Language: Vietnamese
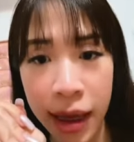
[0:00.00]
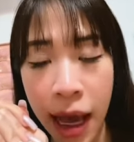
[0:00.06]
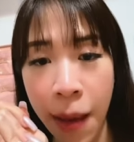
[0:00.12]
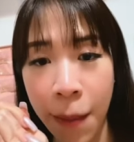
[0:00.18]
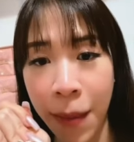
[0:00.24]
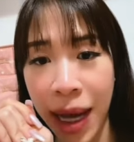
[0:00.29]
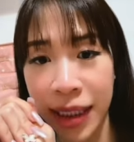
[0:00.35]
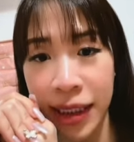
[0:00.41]

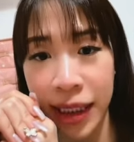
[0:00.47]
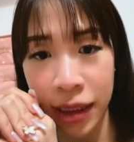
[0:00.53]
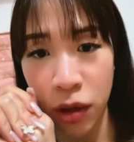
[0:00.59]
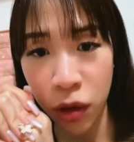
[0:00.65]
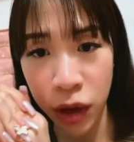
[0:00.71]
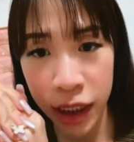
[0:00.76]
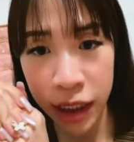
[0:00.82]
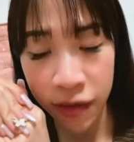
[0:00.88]
mà chắc chắn
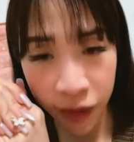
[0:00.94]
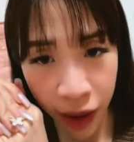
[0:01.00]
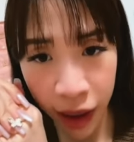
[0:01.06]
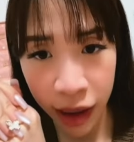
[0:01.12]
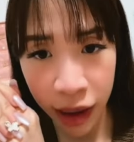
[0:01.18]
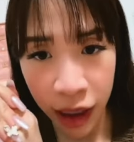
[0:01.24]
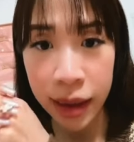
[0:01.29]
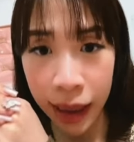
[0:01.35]
là nó sẽ đi
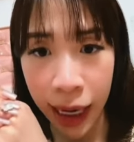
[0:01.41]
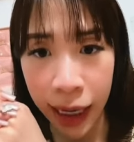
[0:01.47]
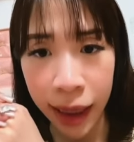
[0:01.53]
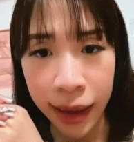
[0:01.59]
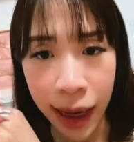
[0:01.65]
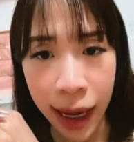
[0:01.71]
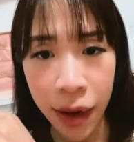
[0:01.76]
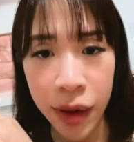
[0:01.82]
về thì khả
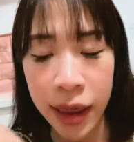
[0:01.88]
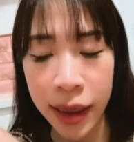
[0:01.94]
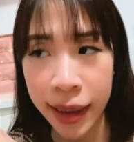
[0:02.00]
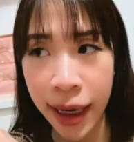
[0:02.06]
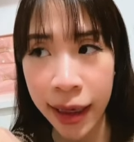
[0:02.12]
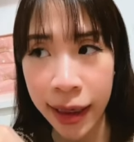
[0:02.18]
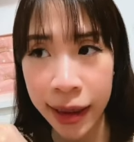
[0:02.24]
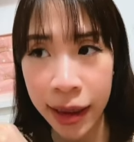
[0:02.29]
năng cao ấy là
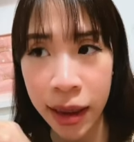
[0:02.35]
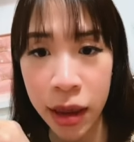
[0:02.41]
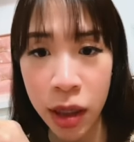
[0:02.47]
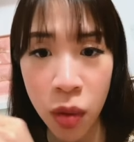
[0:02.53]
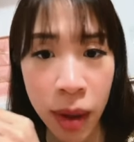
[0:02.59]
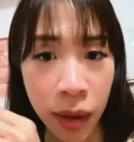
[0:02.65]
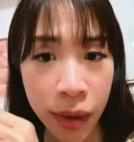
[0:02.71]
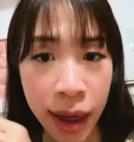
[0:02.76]
cái thằng này ấy,
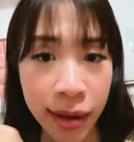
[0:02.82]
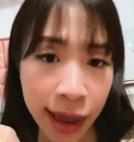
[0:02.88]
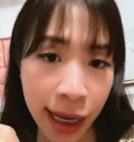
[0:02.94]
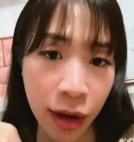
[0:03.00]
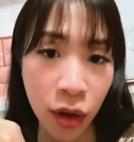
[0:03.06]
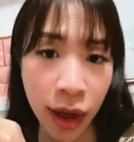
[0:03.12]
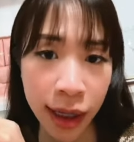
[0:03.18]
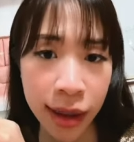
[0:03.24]
nếu mà nó đang ở
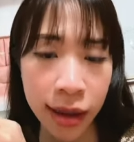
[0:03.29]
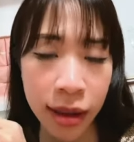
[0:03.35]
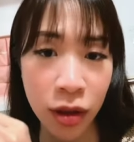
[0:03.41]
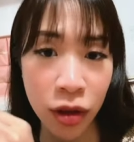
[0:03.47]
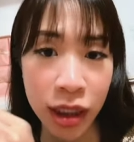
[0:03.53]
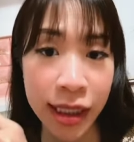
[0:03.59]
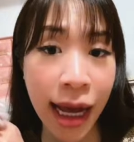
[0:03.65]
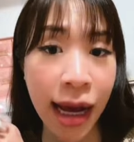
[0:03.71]
nhà con này ấy,
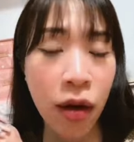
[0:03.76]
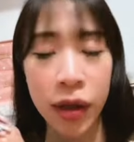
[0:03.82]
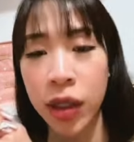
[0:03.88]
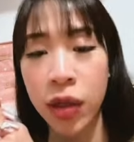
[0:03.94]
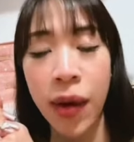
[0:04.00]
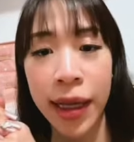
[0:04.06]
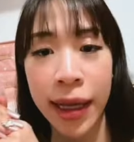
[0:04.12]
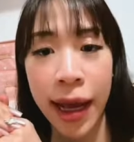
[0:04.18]
thì nó sẽ ra khỏi
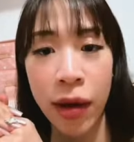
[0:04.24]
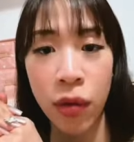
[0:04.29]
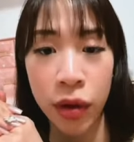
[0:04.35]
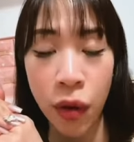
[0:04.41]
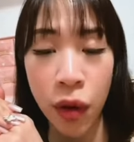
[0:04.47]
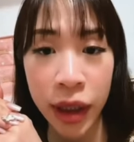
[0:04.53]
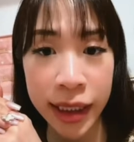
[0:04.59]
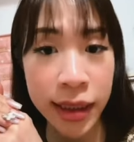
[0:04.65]
cái tòa nhà
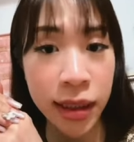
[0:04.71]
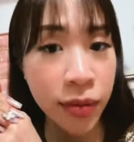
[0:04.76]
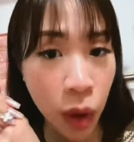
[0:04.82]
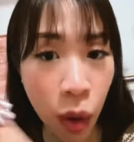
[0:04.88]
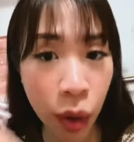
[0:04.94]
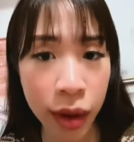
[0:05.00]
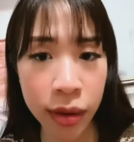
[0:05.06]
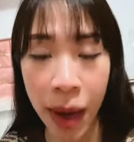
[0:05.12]
của con này sớm
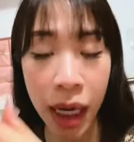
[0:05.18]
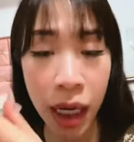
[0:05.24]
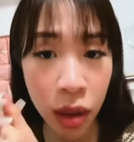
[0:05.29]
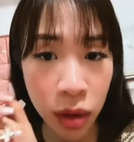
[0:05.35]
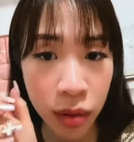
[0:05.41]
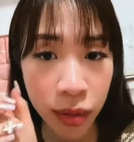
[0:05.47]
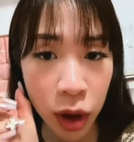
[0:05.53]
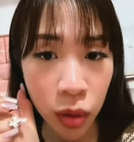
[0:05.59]
thôi mà
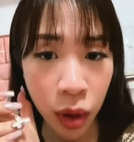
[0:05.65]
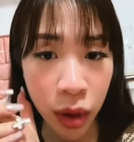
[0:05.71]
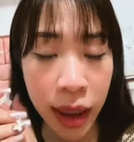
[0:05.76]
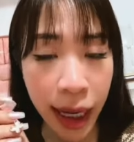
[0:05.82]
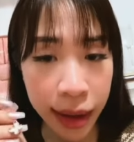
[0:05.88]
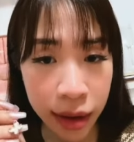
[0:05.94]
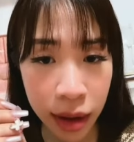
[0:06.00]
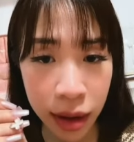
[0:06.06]
nếu như mà chúng nó
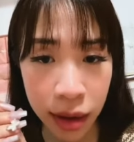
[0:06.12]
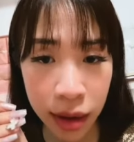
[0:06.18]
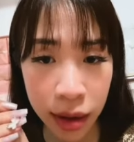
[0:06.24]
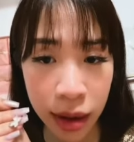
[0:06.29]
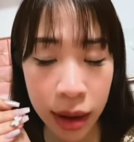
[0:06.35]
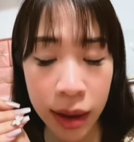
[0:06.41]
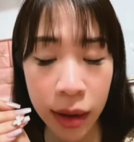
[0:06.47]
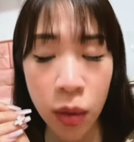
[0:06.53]
đi ăn ấy,
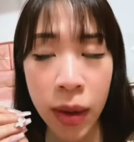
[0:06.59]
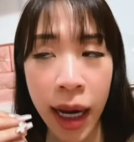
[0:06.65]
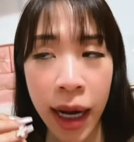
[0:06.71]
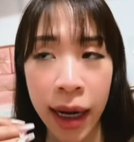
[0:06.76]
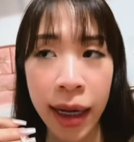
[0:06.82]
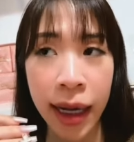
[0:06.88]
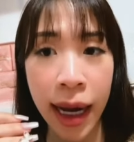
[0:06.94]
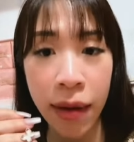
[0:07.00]
thì cũng khả
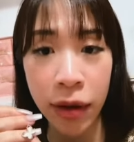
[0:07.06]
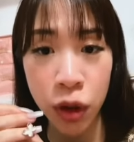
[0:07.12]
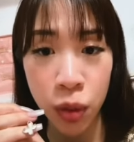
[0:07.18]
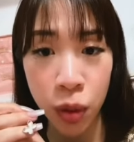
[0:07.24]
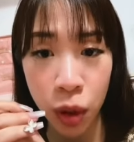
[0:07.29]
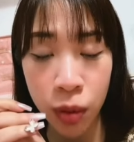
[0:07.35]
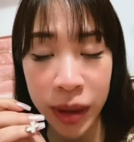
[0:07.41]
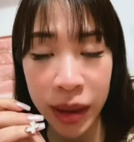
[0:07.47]
năng cao là
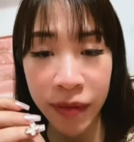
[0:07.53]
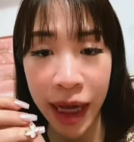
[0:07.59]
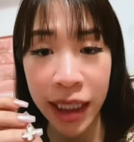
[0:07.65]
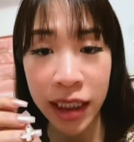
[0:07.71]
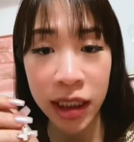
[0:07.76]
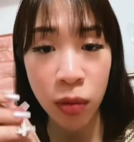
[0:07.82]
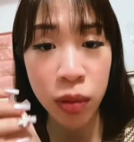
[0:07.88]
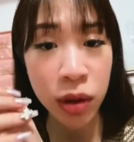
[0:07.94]
chúng nó cũng sẽ phải
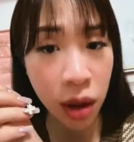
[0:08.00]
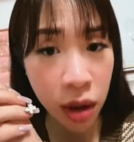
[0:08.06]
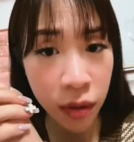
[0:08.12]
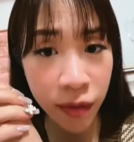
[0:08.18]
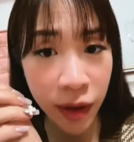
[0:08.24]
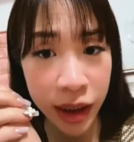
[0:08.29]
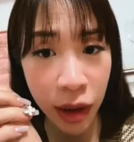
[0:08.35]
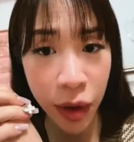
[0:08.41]
ăn xong
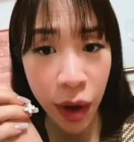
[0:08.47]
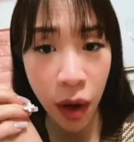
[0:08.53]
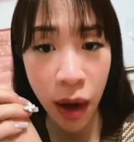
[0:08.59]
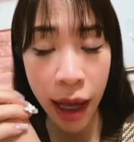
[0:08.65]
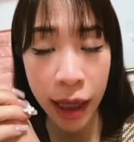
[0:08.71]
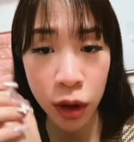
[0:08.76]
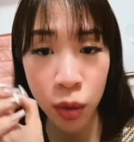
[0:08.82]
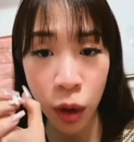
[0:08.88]
sớm và sau đó
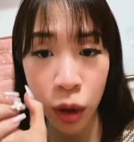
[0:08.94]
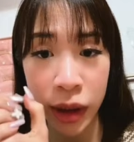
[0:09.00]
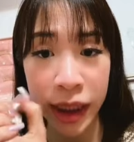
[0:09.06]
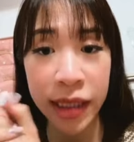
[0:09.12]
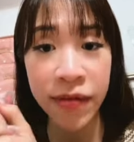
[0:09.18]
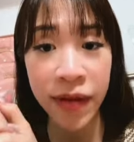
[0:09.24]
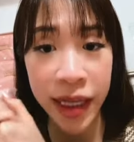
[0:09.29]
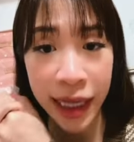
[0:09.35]
là chúng nó sẽ
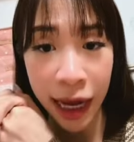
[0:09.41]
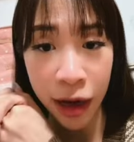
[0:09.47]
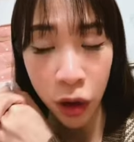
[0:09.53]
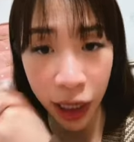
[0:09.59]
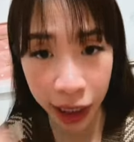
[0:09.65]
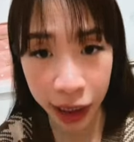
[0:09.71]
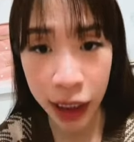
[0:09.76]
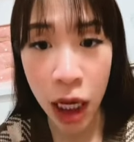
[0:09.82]
đi về nhà
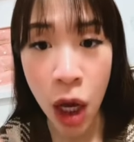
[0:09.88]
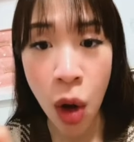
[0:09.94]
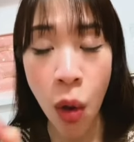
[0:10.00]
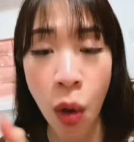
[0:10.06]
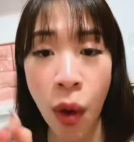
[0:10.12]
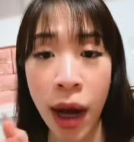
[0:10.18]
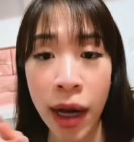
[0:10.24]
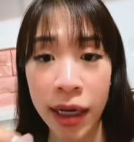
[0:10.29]
con này
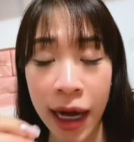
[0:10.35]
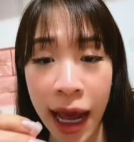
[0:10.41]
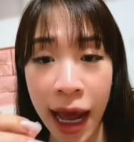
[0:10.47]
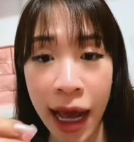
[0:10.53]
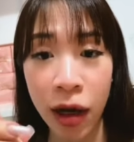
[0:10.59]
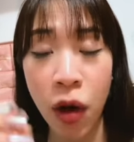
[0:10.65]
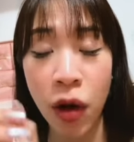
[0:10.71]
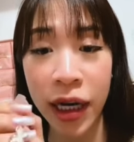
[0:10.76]
hoặc
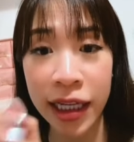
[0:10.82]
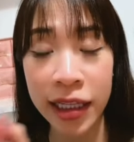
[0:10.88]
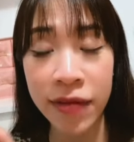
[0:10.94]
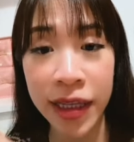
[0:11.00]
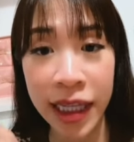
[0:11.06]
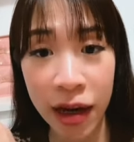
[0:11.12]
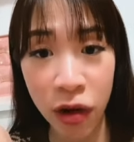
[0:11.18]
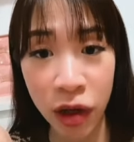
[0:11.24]
là con này đi
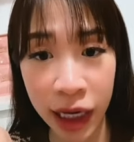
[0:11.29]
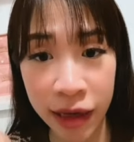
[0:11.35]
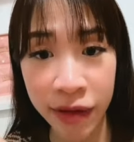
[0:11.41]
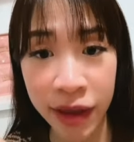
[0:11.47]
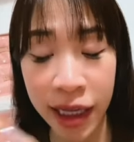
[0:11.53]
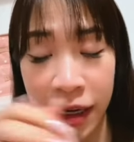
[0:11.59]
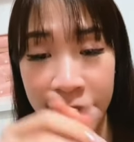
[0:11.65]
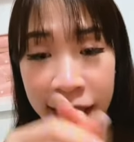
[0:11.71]
về nhà con này
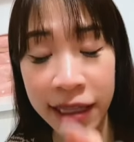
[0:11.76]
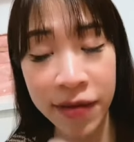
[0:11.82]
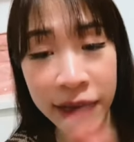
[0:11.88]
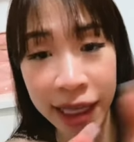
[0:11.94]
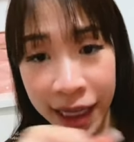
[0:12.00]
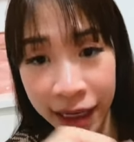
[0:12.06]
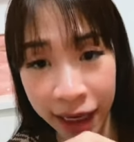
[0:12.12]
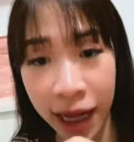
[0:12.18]
và thằng này đi
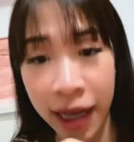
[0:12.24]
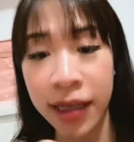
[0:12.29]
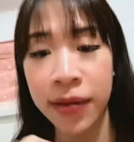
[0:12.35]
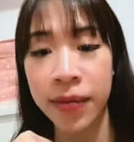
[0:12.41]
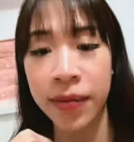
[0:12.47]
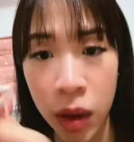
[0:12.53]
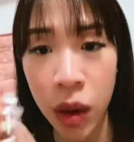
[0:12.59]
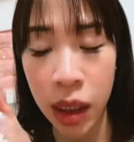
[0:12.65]
về nhà thằng này
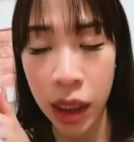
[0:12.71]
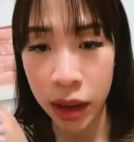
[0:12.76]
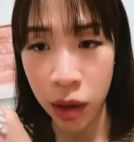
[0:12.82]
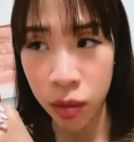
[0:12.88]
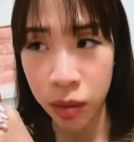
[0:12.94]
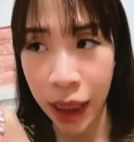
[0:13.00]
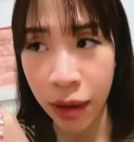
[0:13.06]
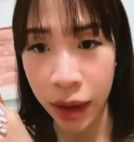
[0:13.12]
cho nên là
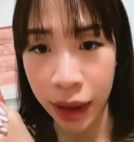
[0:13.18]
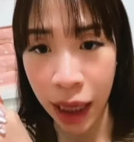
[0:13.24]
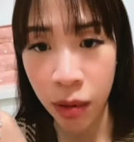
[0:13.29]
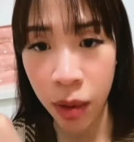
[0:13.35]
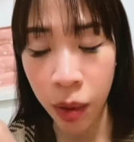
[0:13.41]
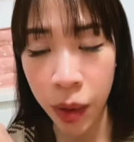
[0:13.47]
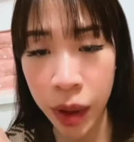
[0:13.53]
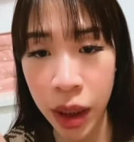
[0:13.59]
chồng tao và
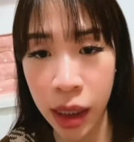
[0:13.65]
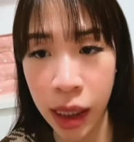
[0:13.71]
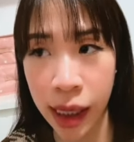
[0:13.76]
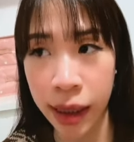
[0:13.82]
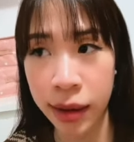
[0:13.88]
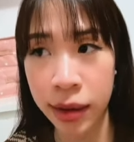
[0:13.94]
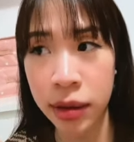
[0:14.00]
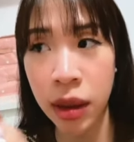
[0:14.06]
tao quyết định
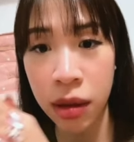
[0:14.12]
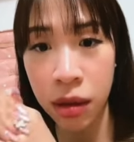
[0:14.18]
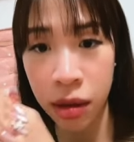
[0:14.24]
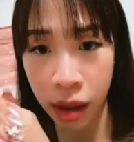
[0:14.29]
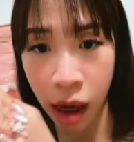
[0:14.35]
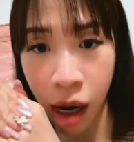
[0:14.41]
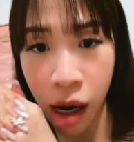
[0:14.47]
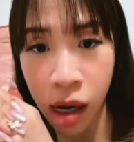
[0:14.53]
là
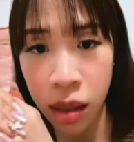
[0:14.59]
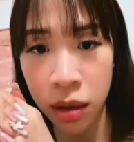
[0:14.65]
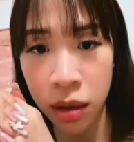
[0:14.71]
chờ đó